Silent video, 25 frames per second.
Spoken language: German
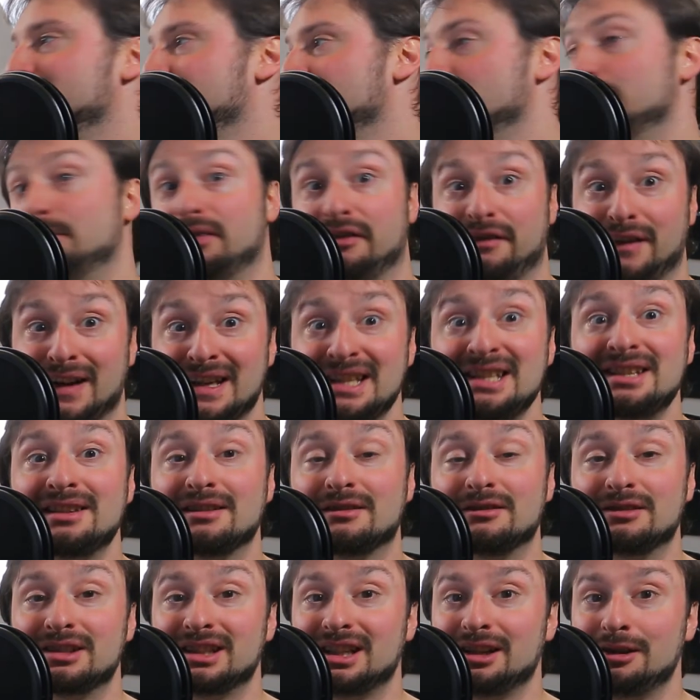Zur
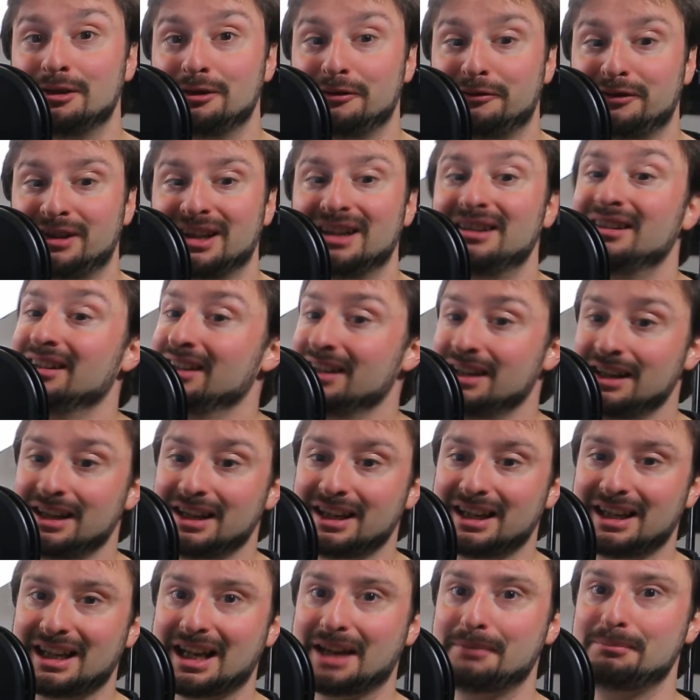Befestigung der Lüfter
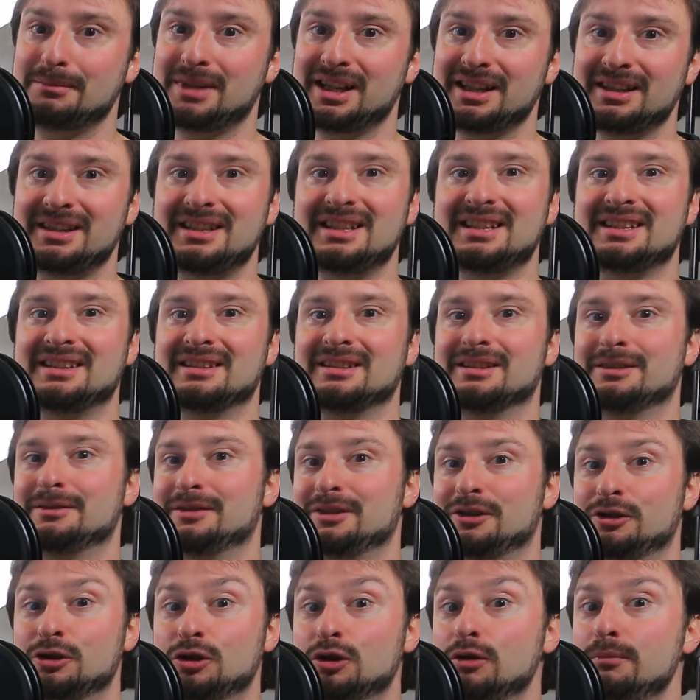kann man diese
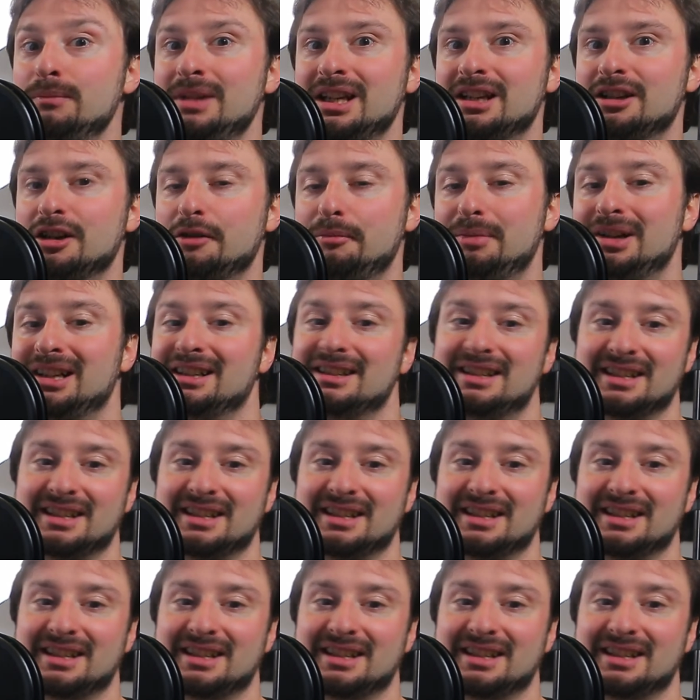Gumminöppel,